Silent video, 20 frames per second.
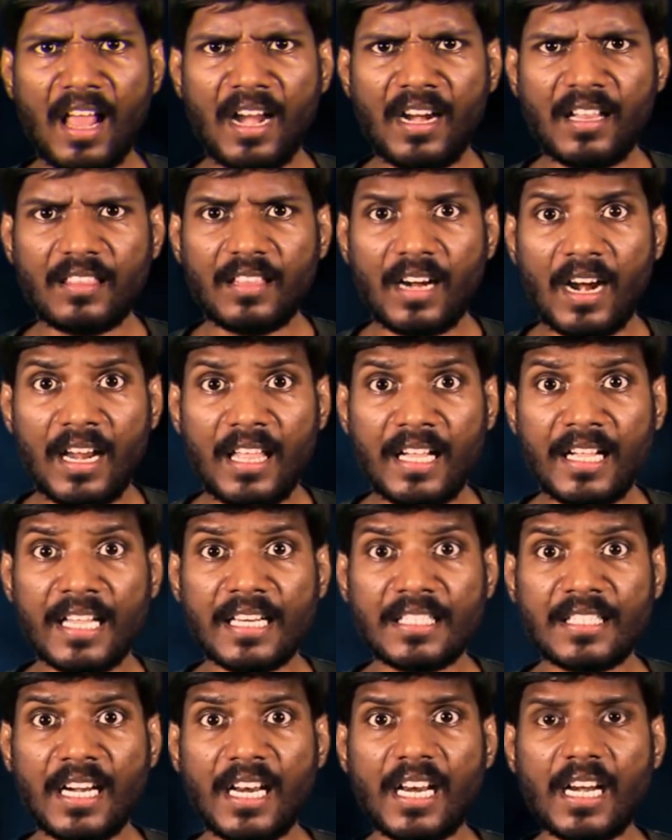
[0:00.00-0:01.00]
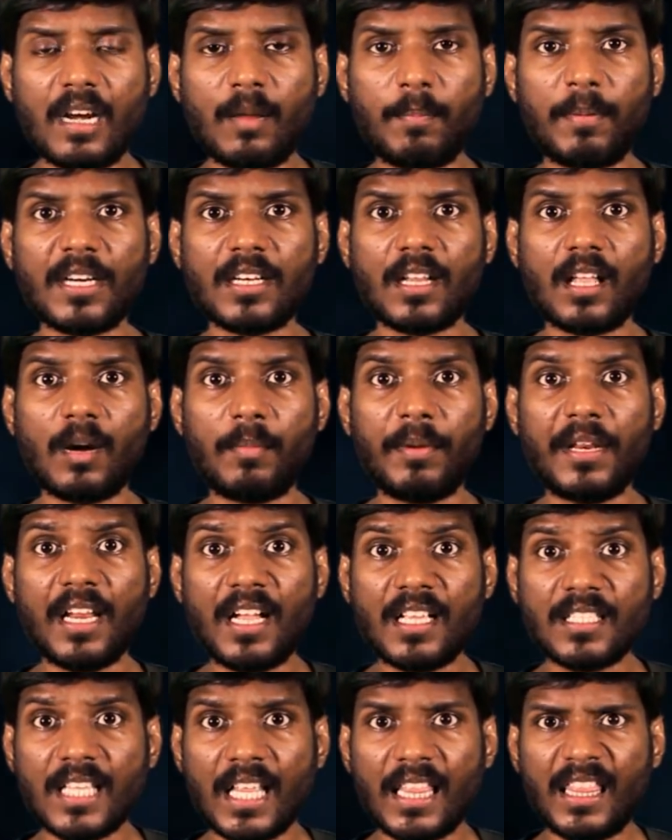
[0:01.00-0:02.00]
காரணத்தினால கிருஷ்ணர் என்ன பண்ணுறாரு அப்படின்னா
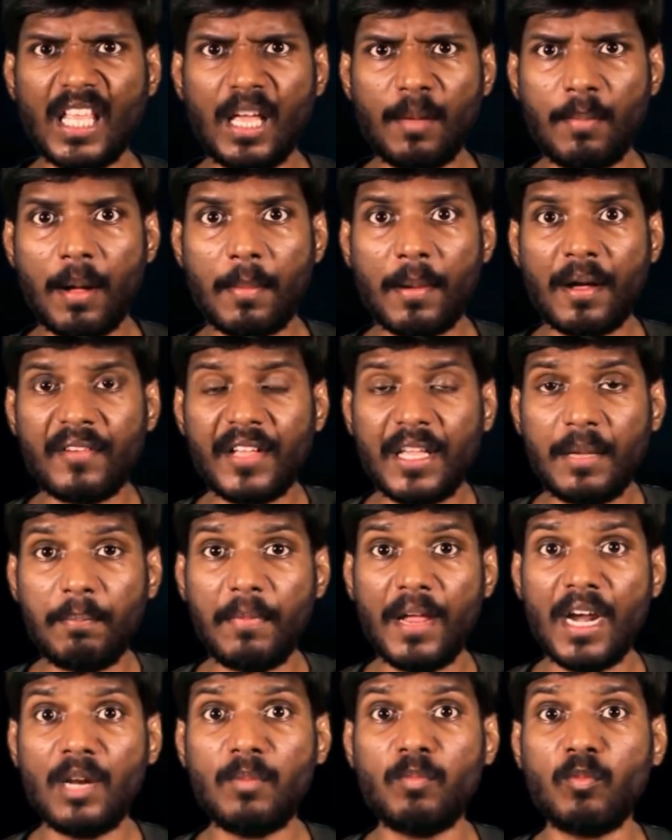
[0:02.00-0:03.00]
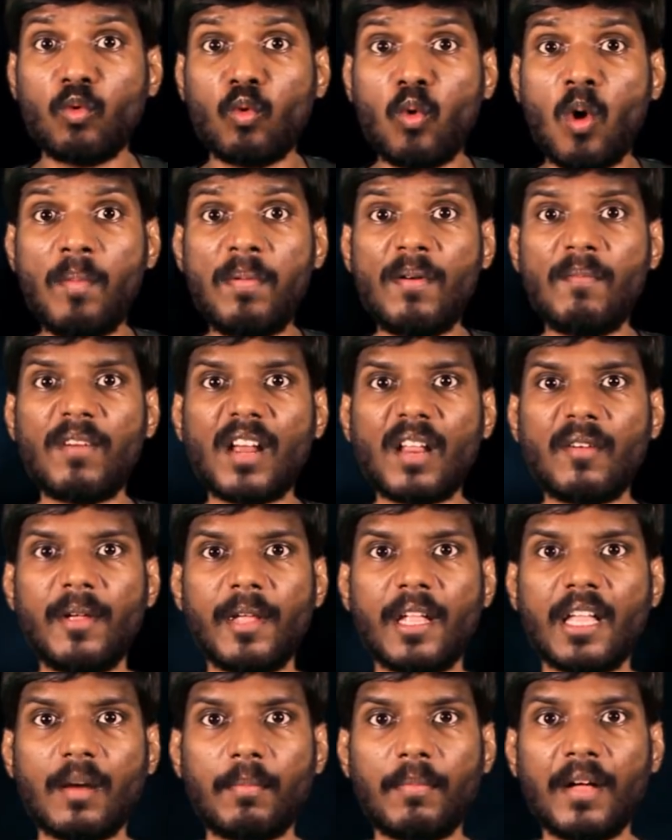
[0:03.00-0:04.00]
சத்யபாமாவை மேலும் கோபம் வர
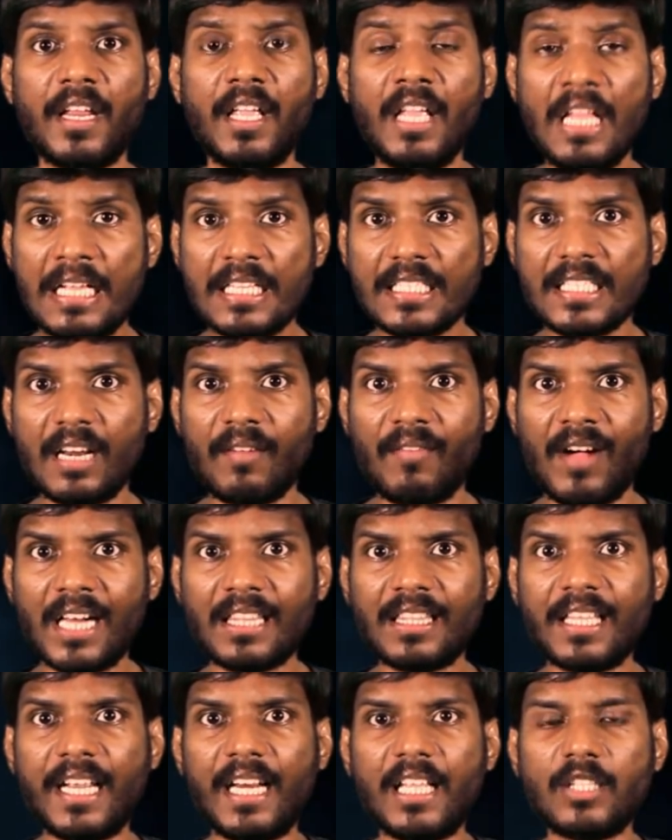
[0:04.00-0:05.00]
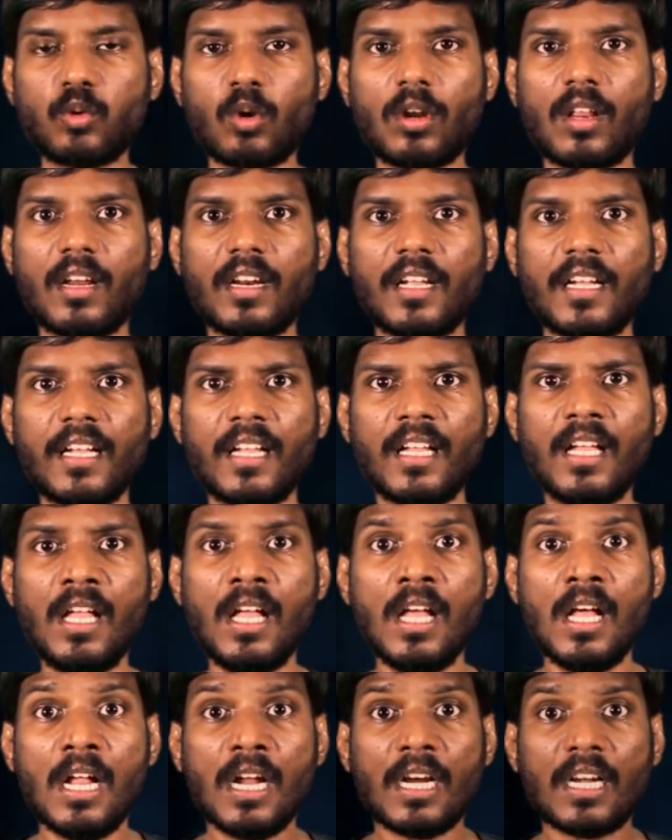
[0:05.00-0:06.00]
வைக்கிற மாதிரி சில வார்த்தைகளை சொல்கிறாருங்க
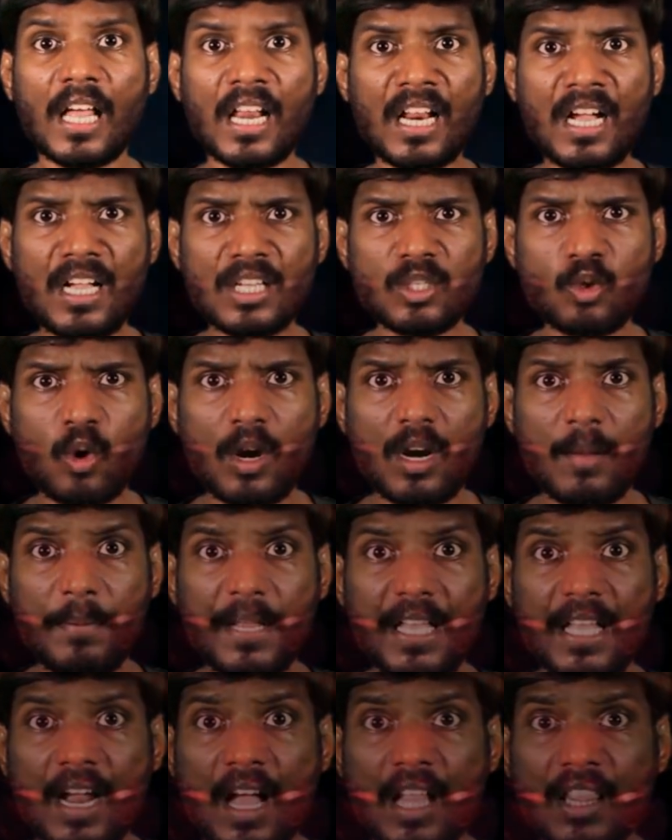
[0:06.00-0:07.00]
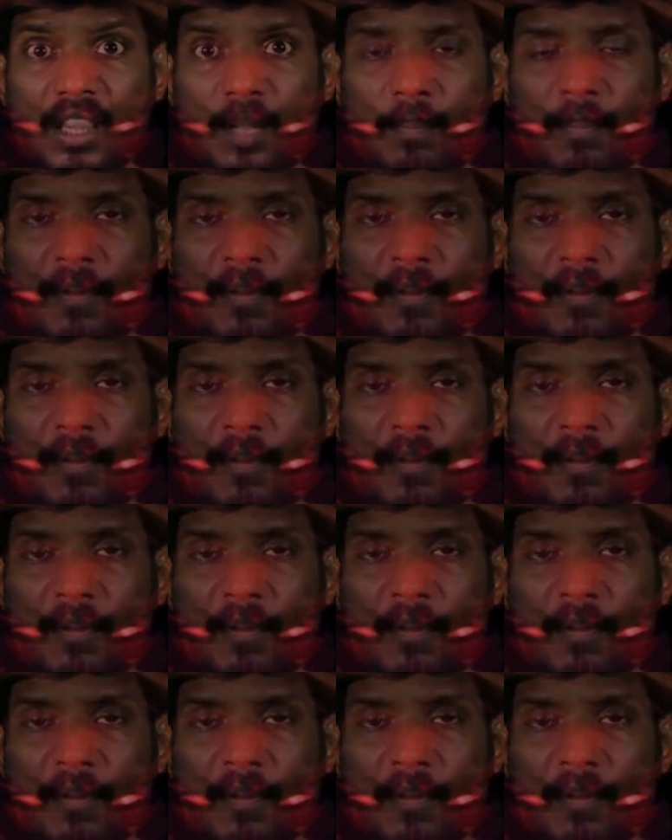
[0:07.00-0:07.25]
நரகாசுரன் அப்படிங்கிற அந்த